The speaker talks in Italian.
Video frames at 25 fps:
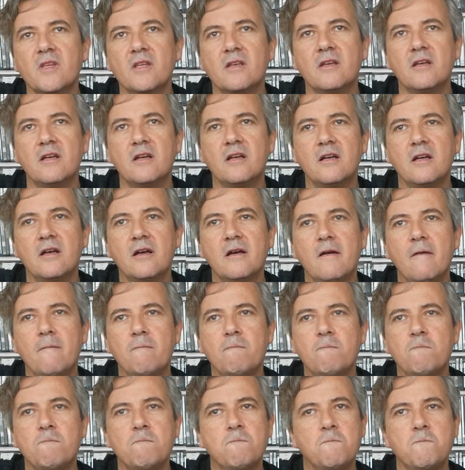eh,
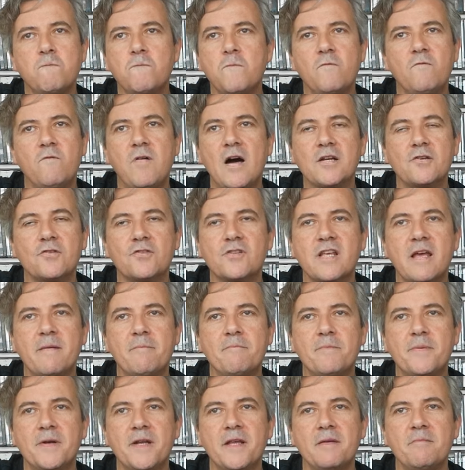vanno
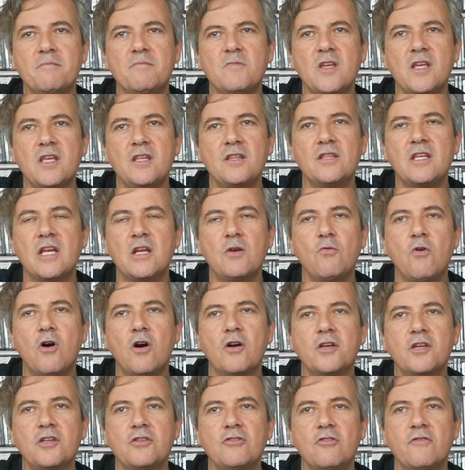sempre in, in, dei
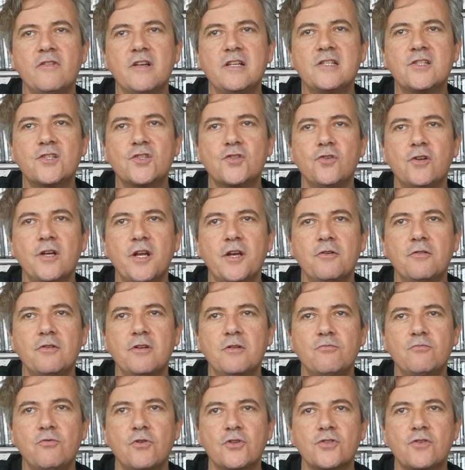luoghi dove il sole non
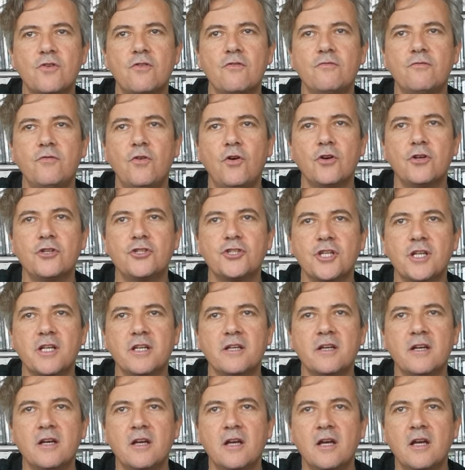li può
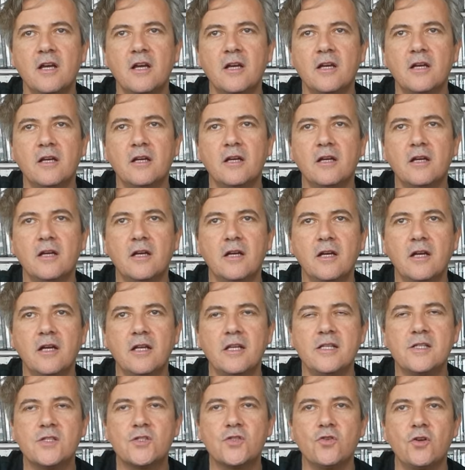sconvolgere, eh,
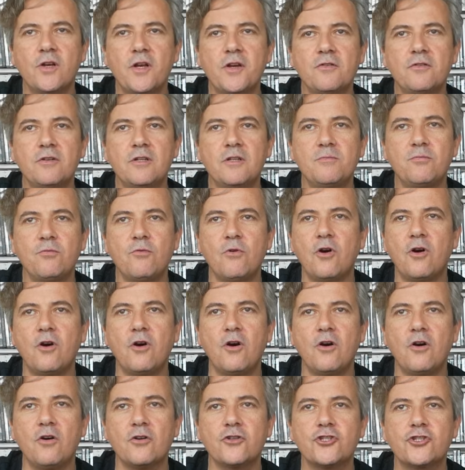il sole non li
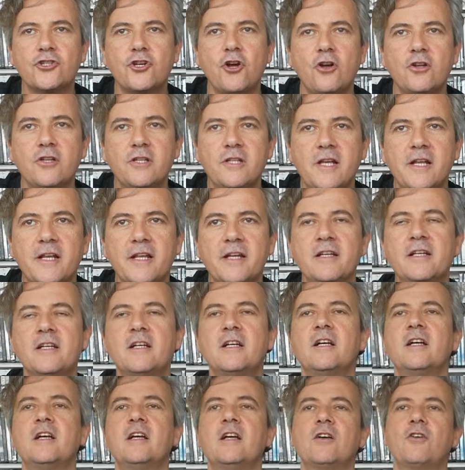può sciogliere,
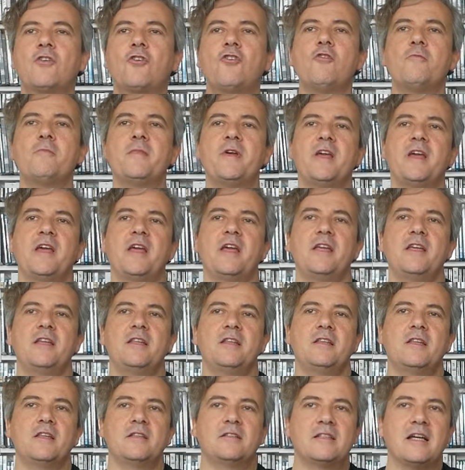come
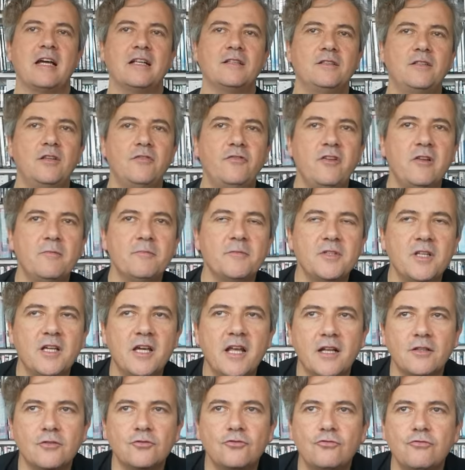in tanti film di
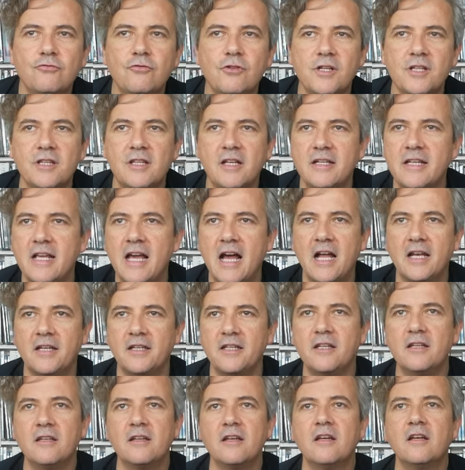Grand Tour
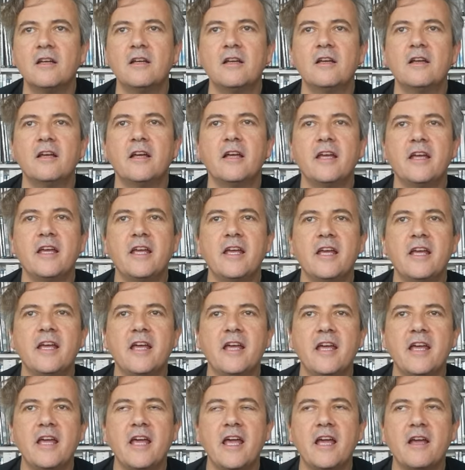italiani,
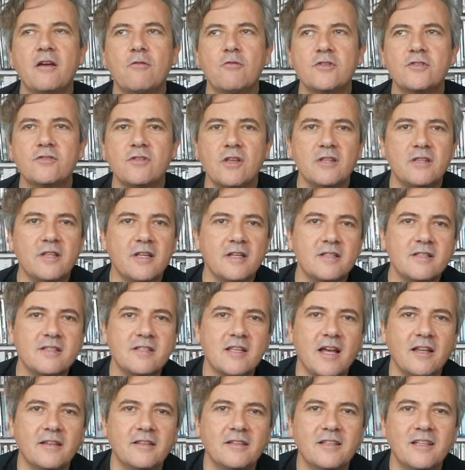e, e questo è
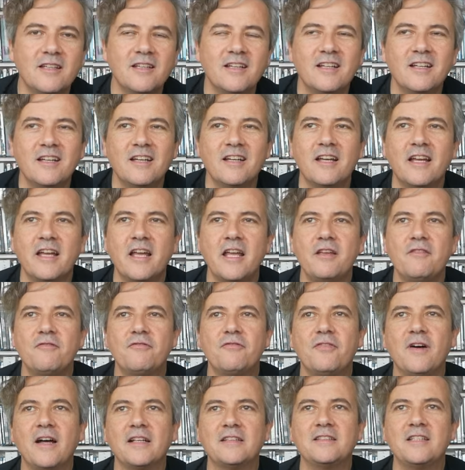interessante e
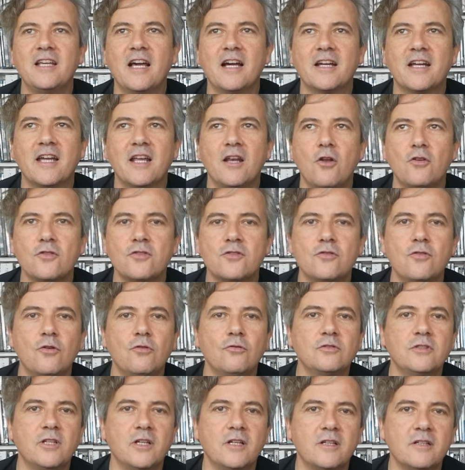infatti anche Lost
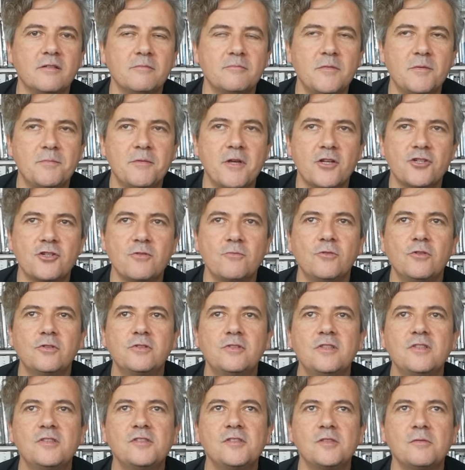Daughter mi piace
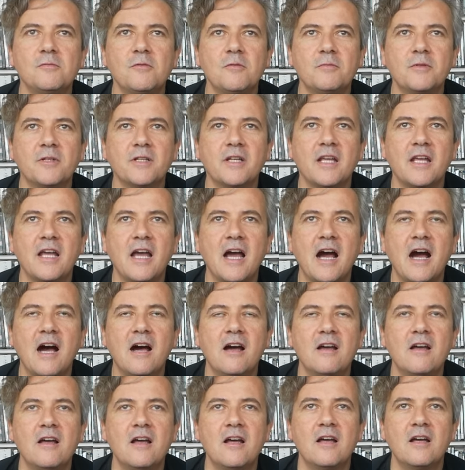moltissimo perché
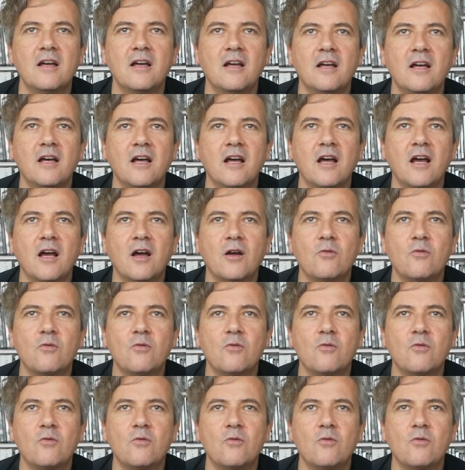ha eh,